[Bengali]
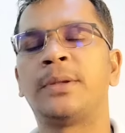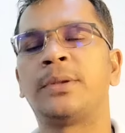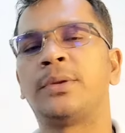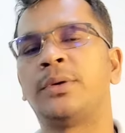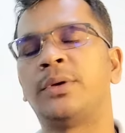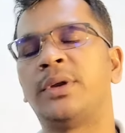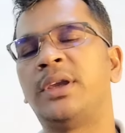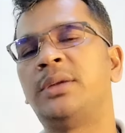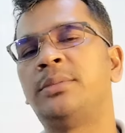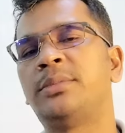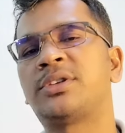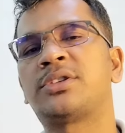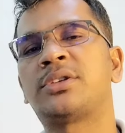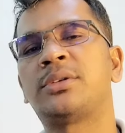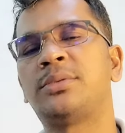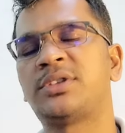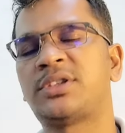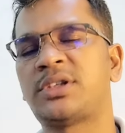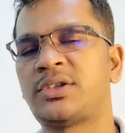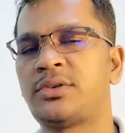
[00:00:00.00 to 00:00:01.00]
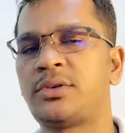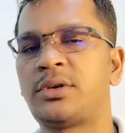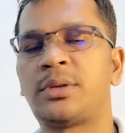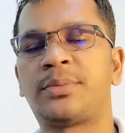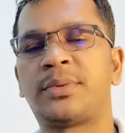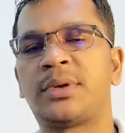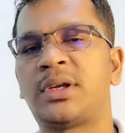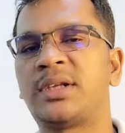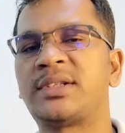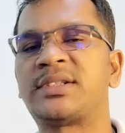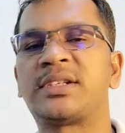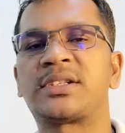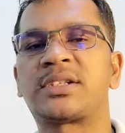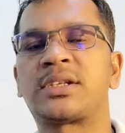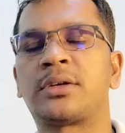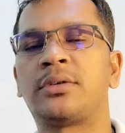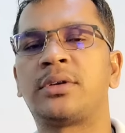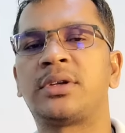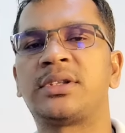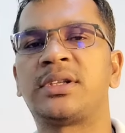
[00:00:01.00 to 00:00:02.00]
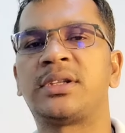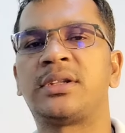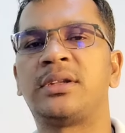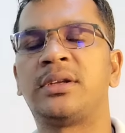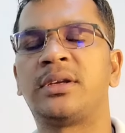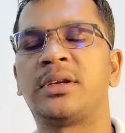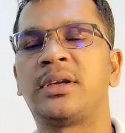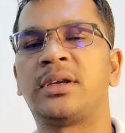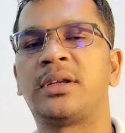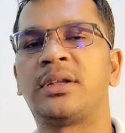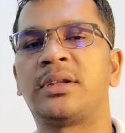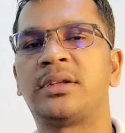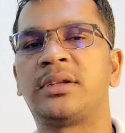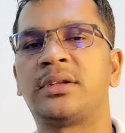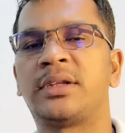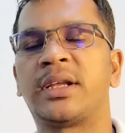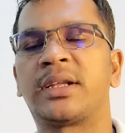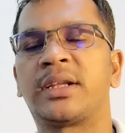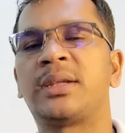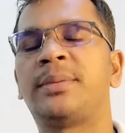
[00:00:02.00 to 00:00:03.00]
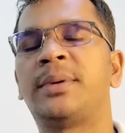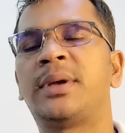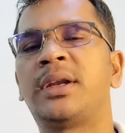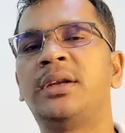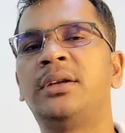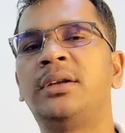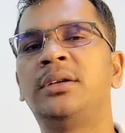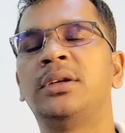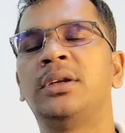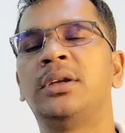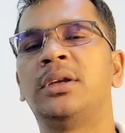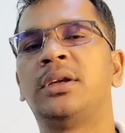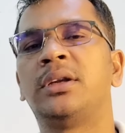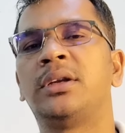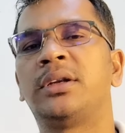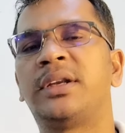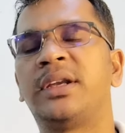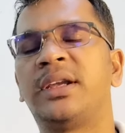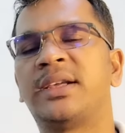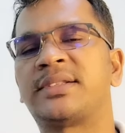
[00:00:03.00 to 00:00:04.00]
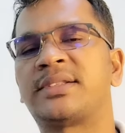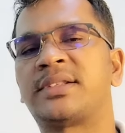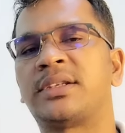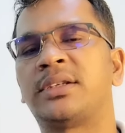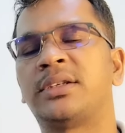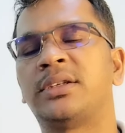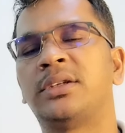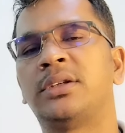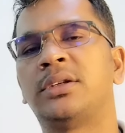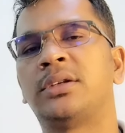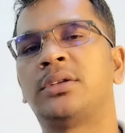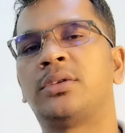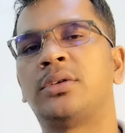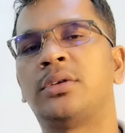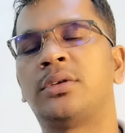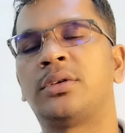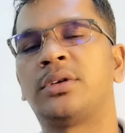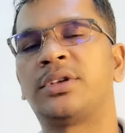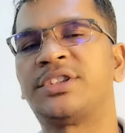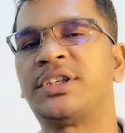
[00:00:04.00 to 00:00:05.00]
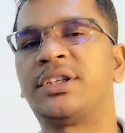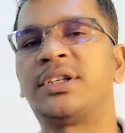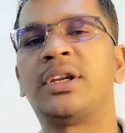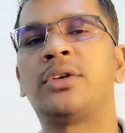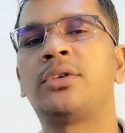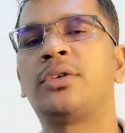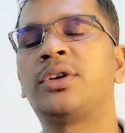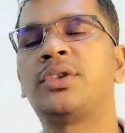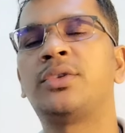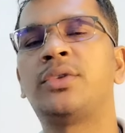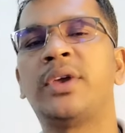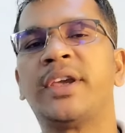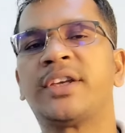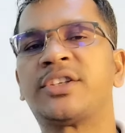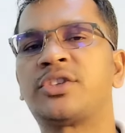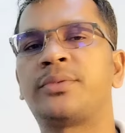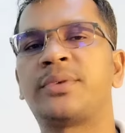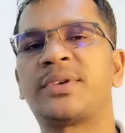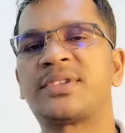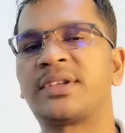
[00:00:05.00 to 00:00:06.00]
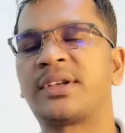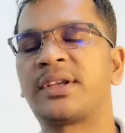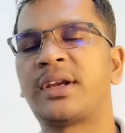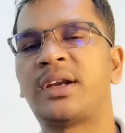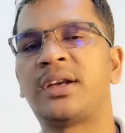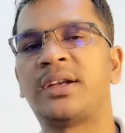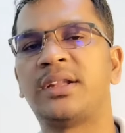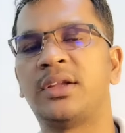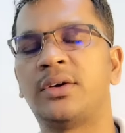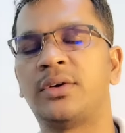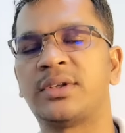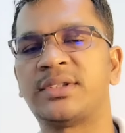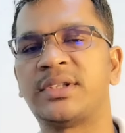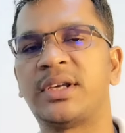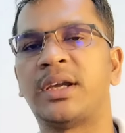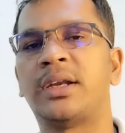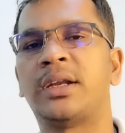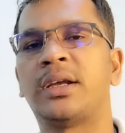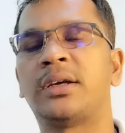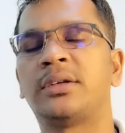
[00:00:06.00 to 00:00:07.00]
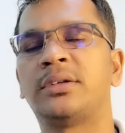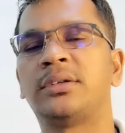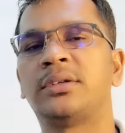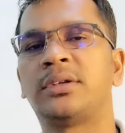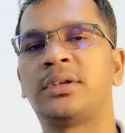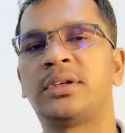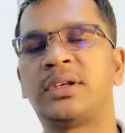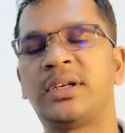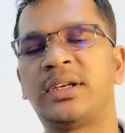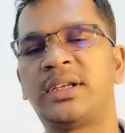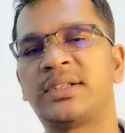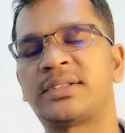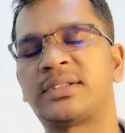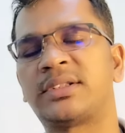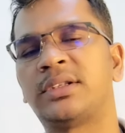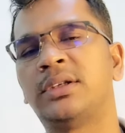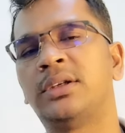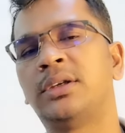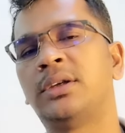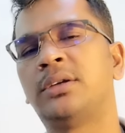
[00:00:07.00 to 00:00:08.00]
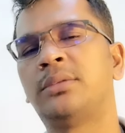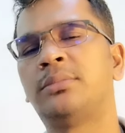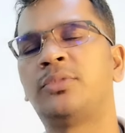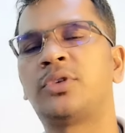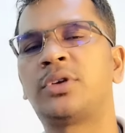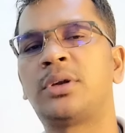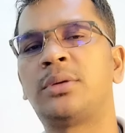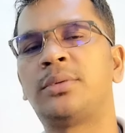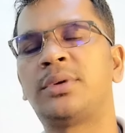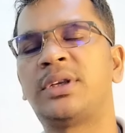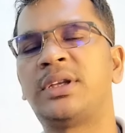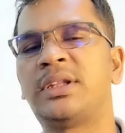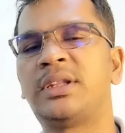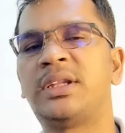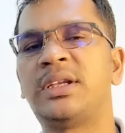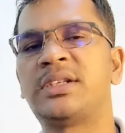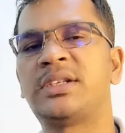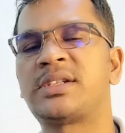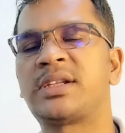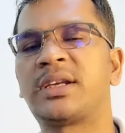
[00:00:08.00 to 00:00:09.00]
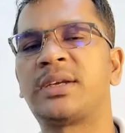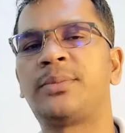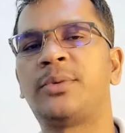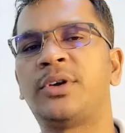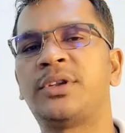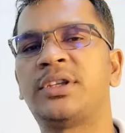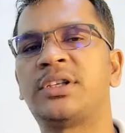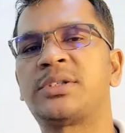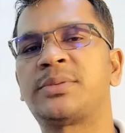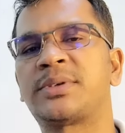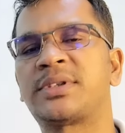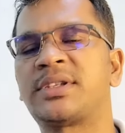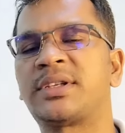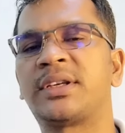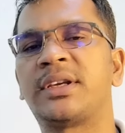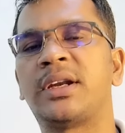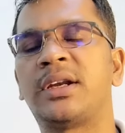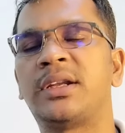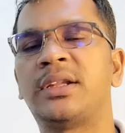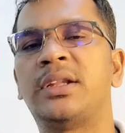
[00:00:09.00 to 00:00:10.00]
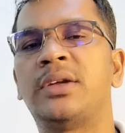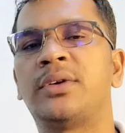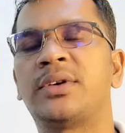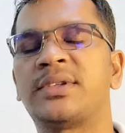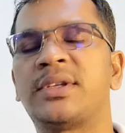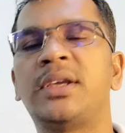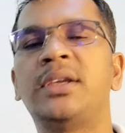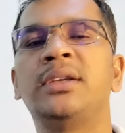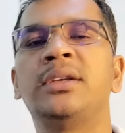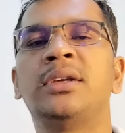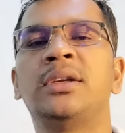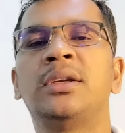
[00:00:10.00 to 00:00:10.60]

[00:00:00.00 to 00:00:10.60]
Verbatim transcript: তো ইনভেস্টর ভিসার জন্য আপনারা চেষ্টা করে দেখতে পারেন ঠিক আছে তো সেটারও কিন্তু একশো পার্সেন্ট গ্যারান্টি দেওয়া যায় না ঠিক আছে মোটামুটি তিরিশ থেকে পঁয়ত্রিশ পার্সেন্ট গ্যারান্টি দেওয়া যায়